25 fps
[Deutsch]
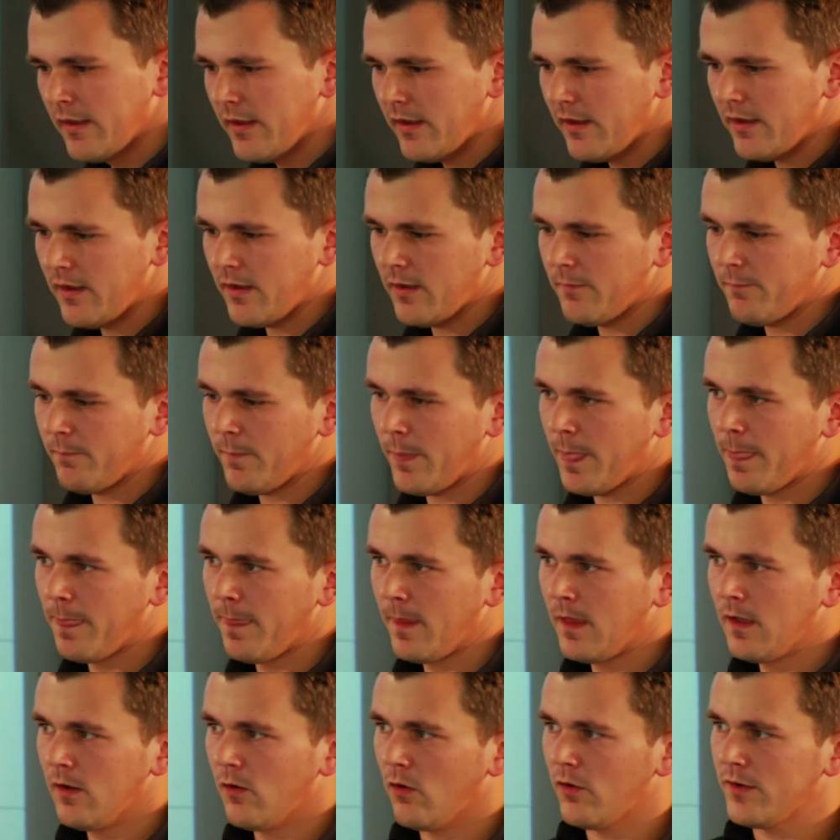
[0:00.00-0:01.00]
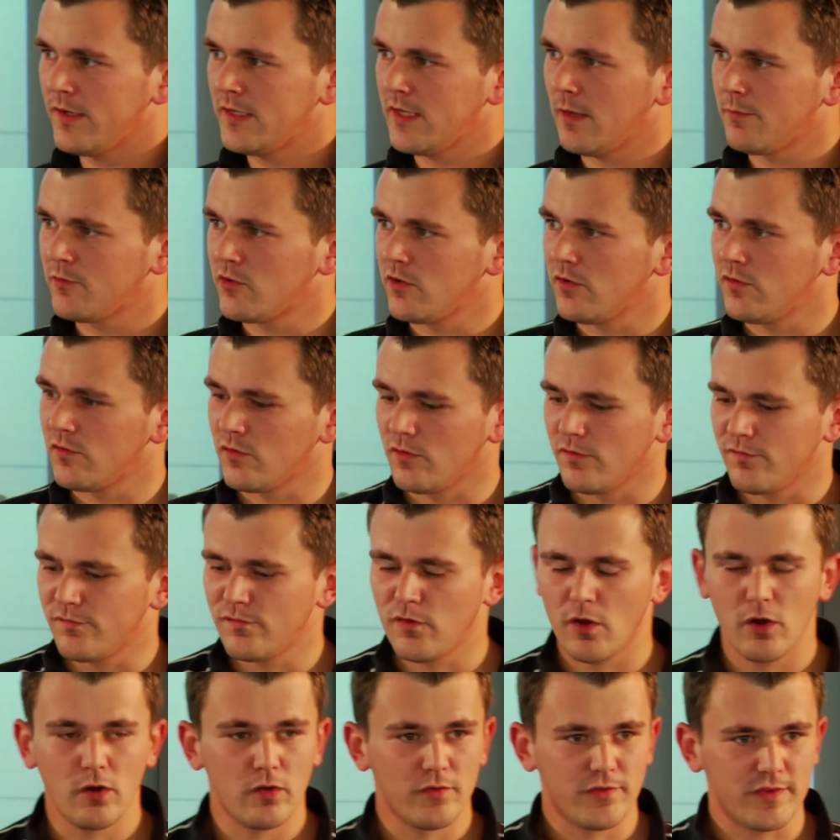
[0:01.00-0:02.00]
Ähm, und ich habe so, so einen
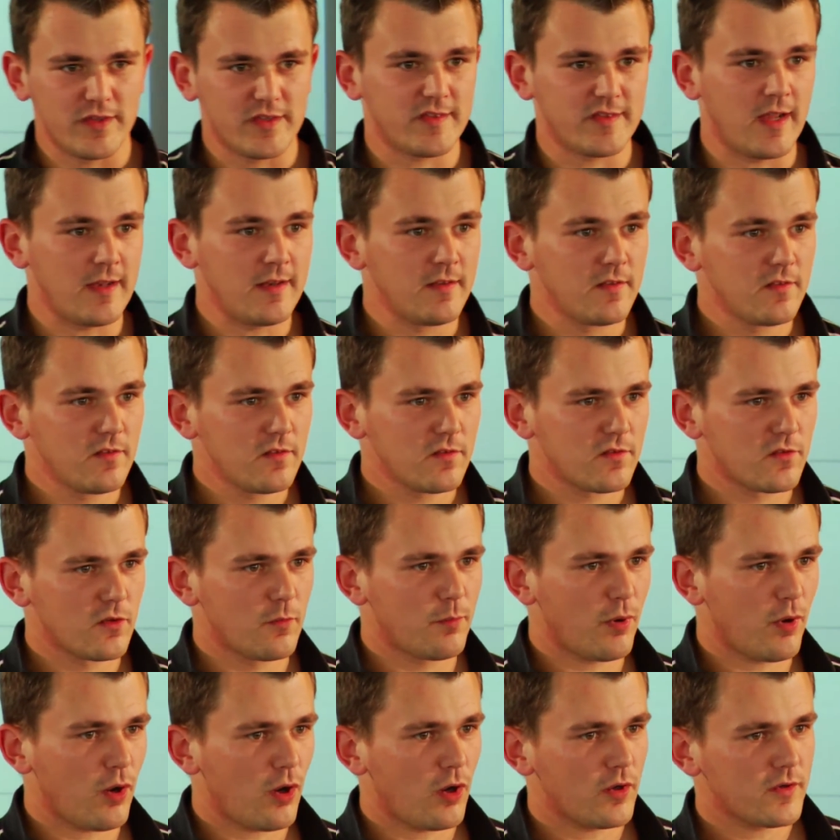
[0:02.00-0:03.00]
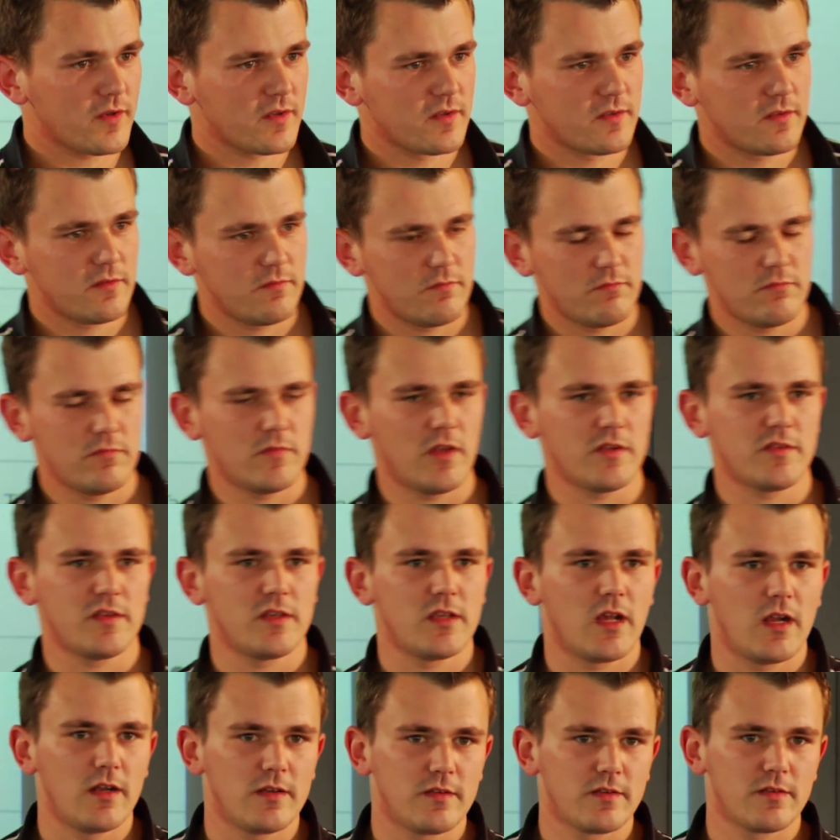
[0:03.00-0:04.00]
Follow-the-Sun-Support, dass
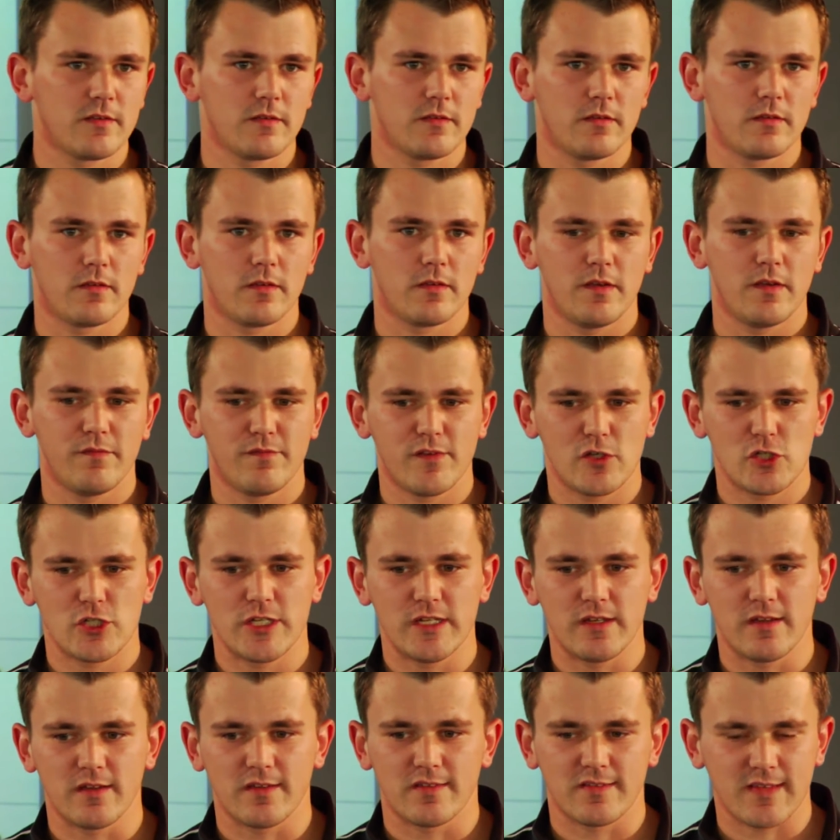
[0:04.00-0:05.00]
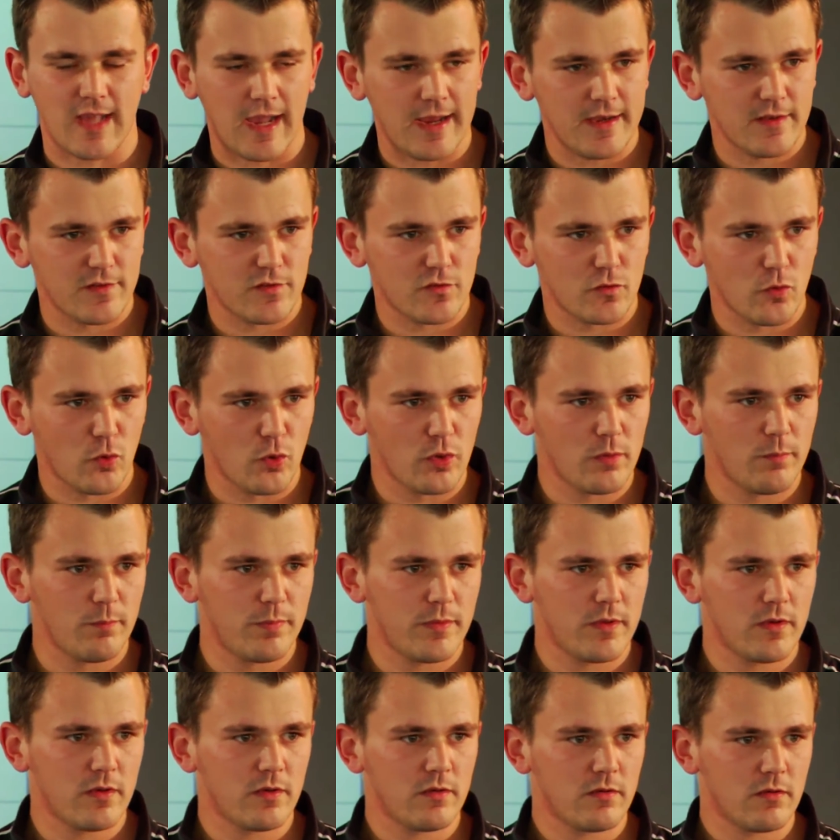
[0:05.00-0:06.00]
ich halt äh, in verschiedenen Zeitzonen
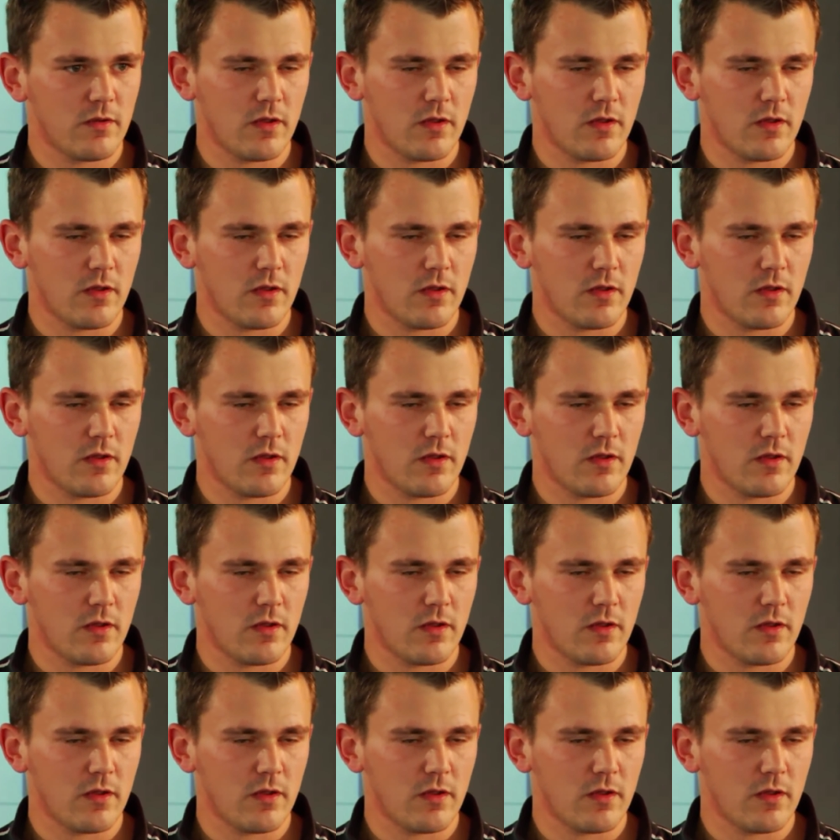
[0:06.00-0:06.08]
bin.